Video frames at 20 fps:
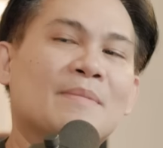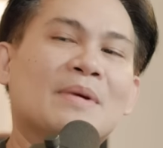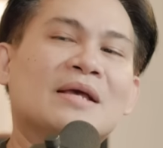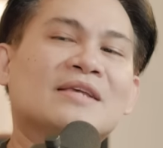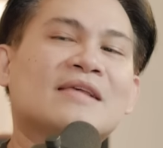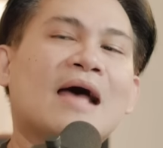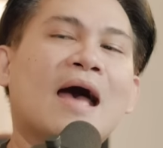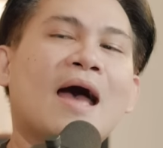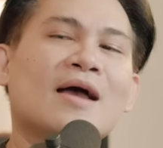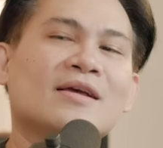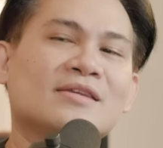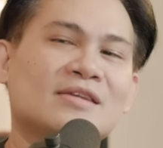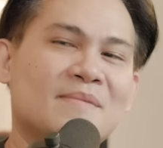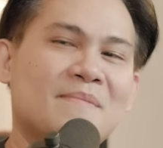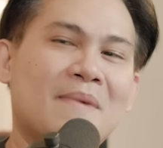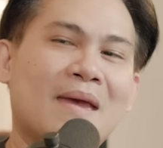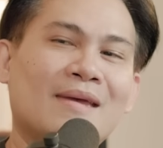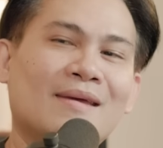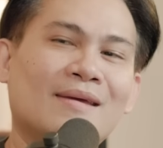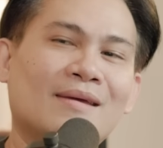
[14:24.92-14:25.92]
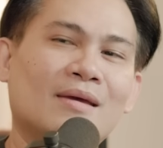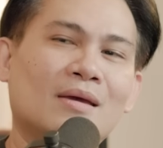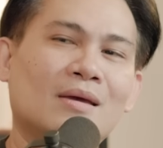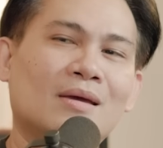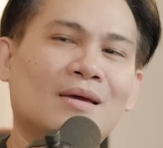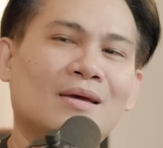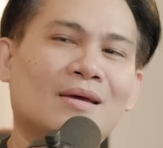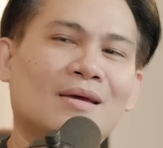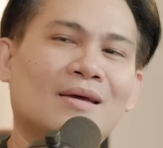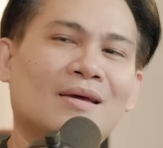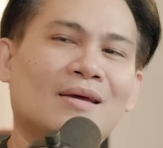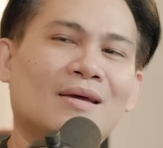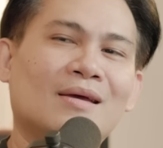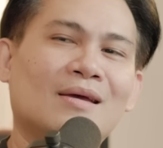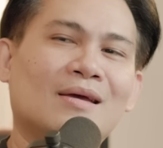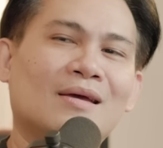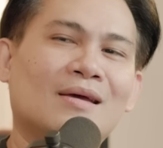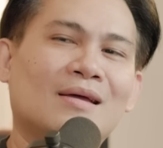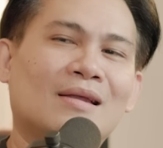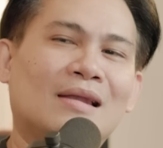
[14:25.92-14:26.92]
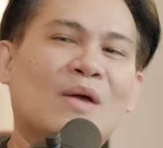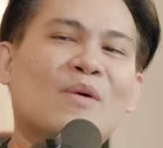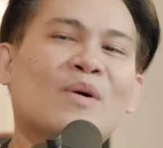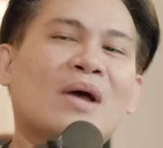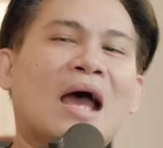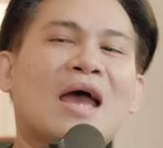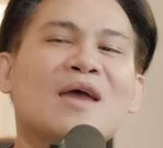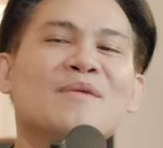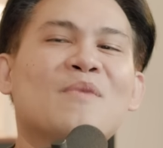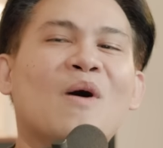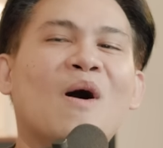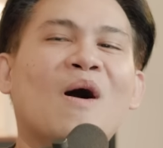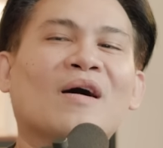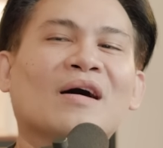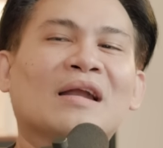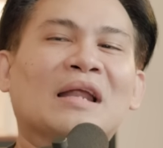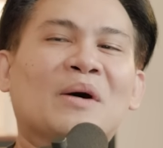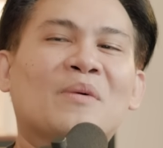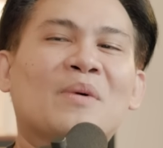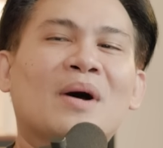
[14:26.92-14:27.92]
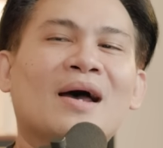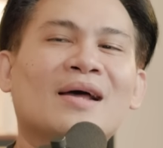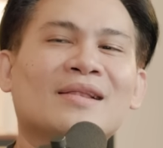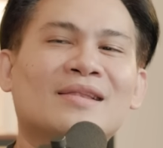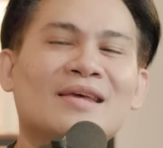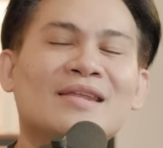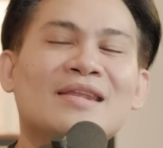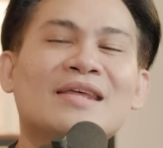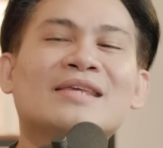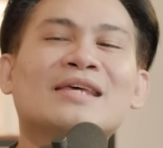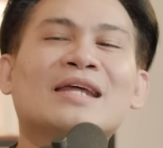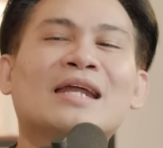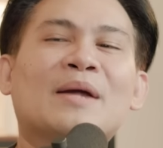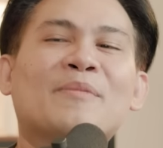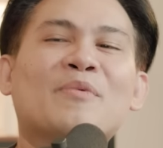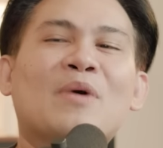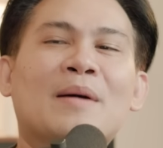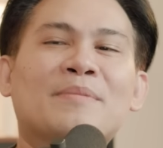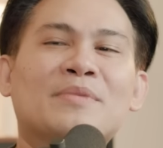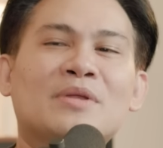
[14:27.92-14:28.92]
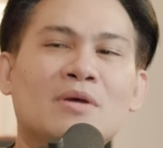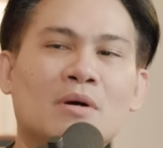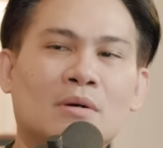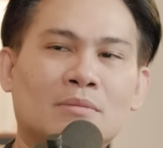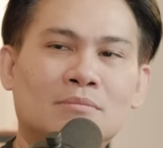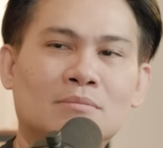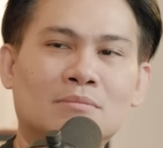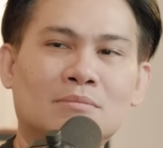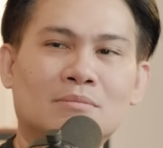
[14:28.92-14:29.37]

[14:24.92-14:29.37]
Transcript: ยังไม่สร้างใช่ไหมแล้วใครบอกเหรอว่าที่นี่จะได้รับความนิยม